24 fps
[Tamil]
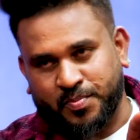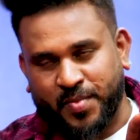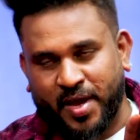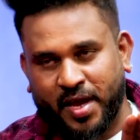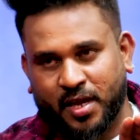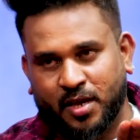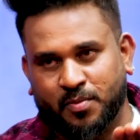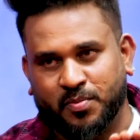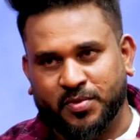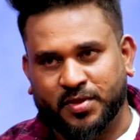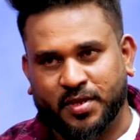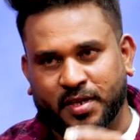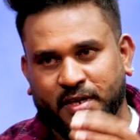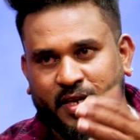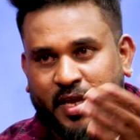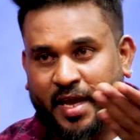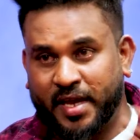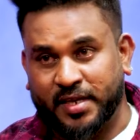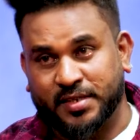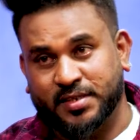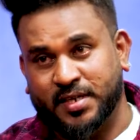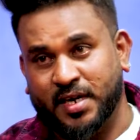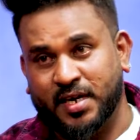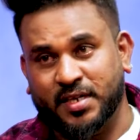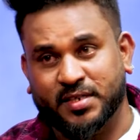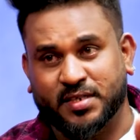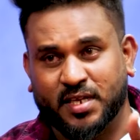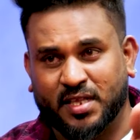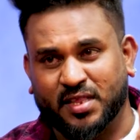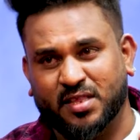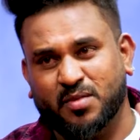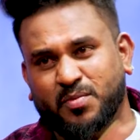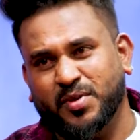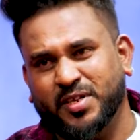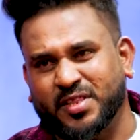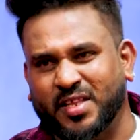மேக்கப் தனி ஹேர் ஸ்டைலிஷ்
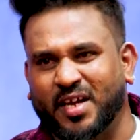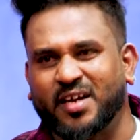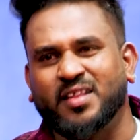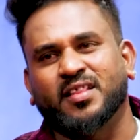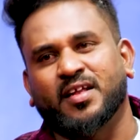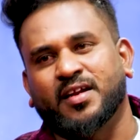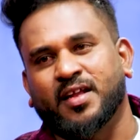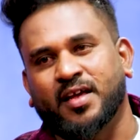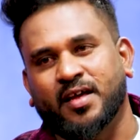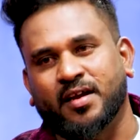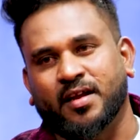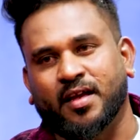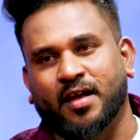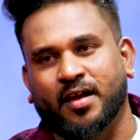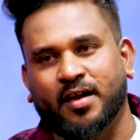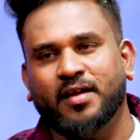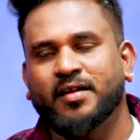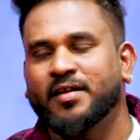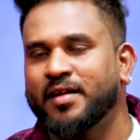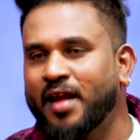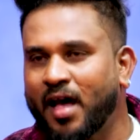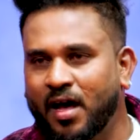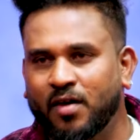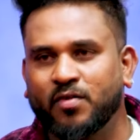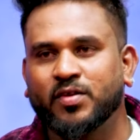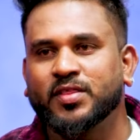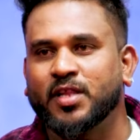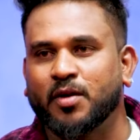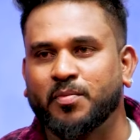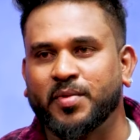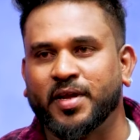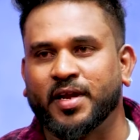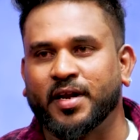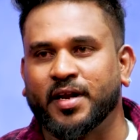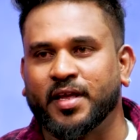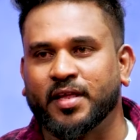அந்த மாதிரி தனித்தனியாக இருக்காங்க நான் வந்து
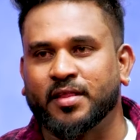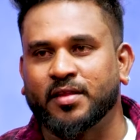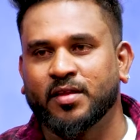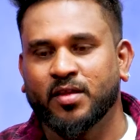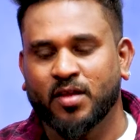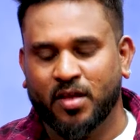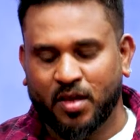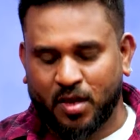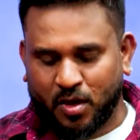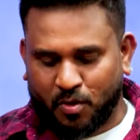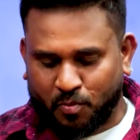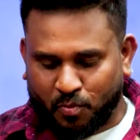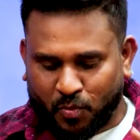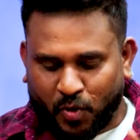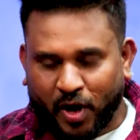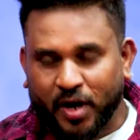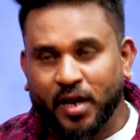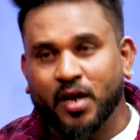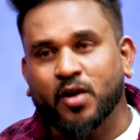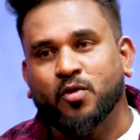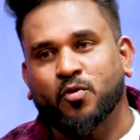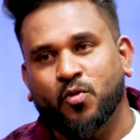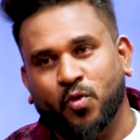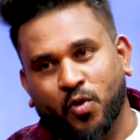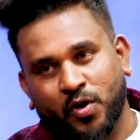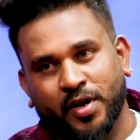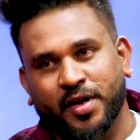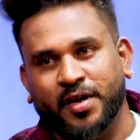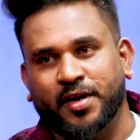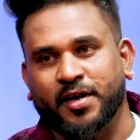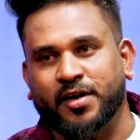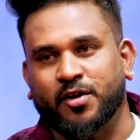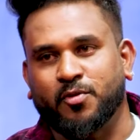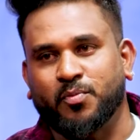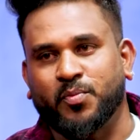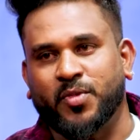அப்படி கிடையாது மாடல்
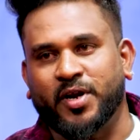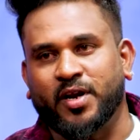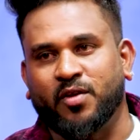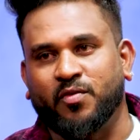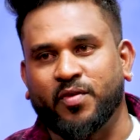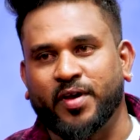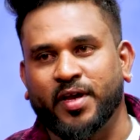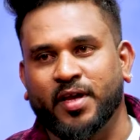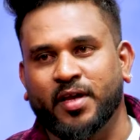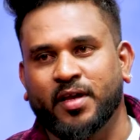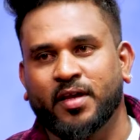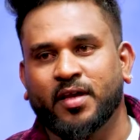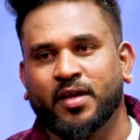கோஆர்டினேட்டும் பண்ணுவேன்